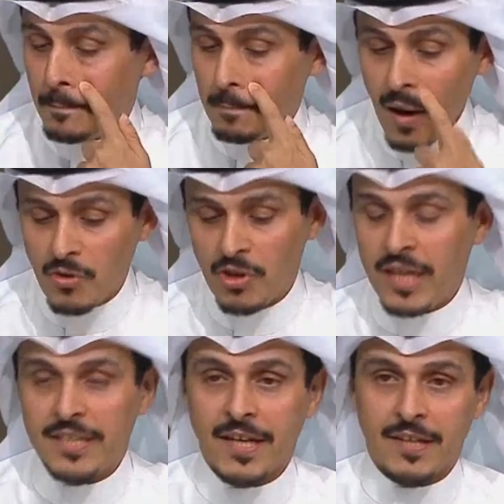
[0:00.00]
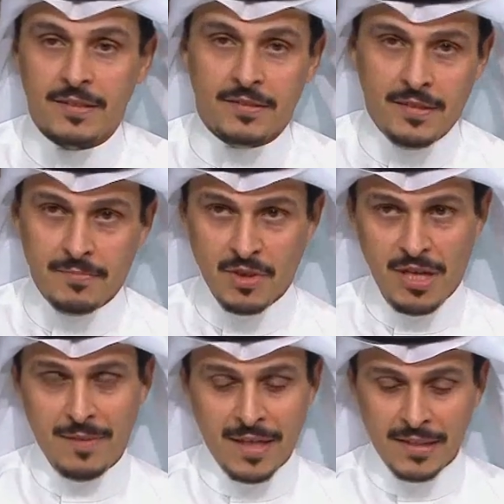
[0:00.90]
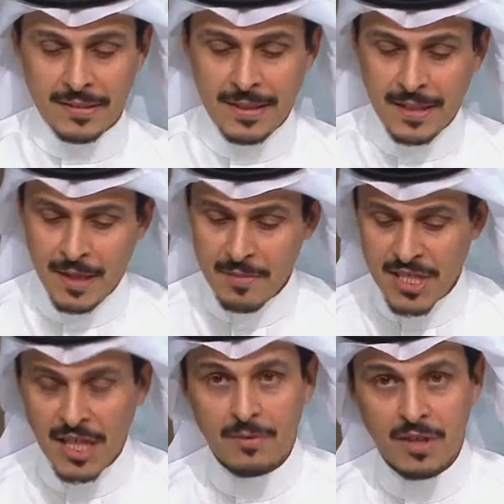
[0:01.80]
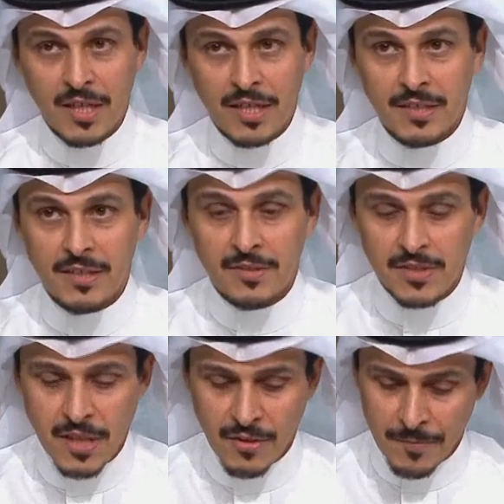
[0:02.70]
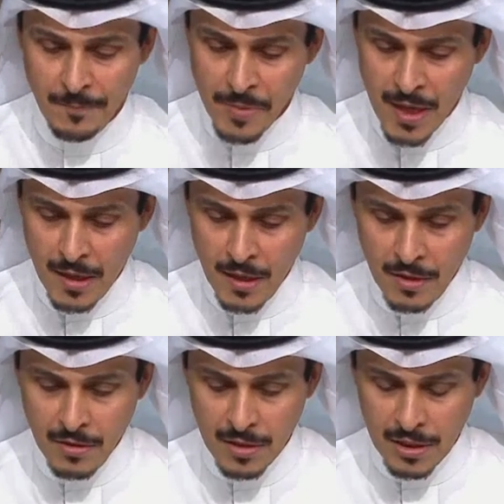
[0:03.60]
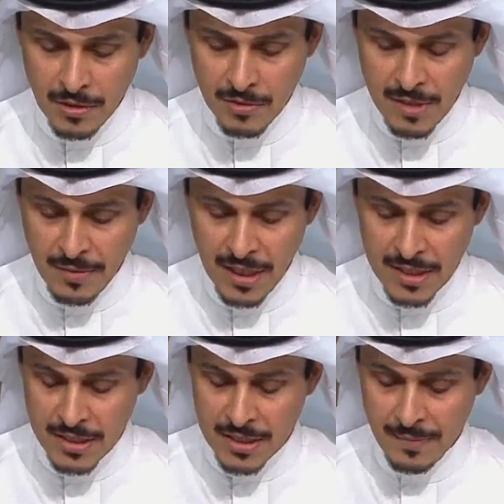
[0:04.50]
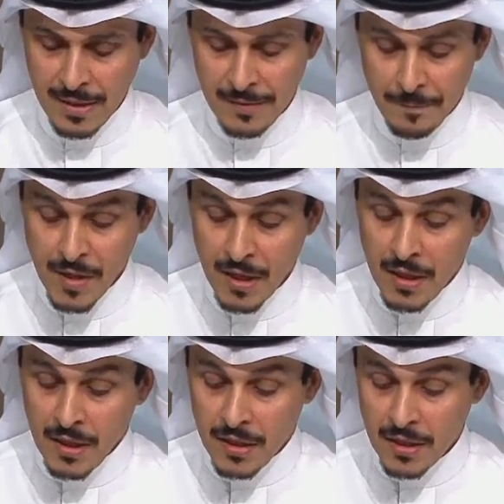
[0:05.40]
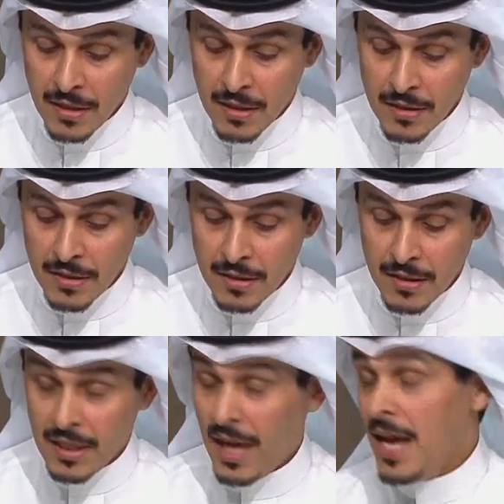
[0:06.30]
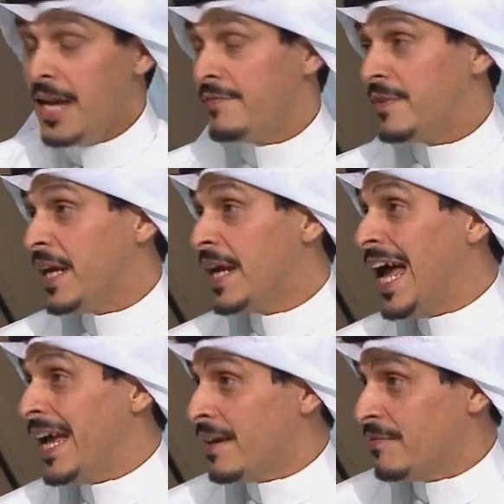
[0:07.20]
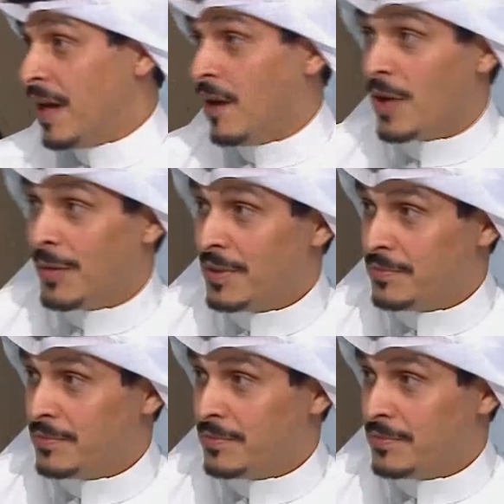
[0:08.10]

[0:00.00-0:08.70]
ما هو كل الاداره بكل امانه اللي مسي عليه بكل خير آه، الاستاذ غنم وزميل عزيز جمال آه الاهلي في يناير في الحوكمه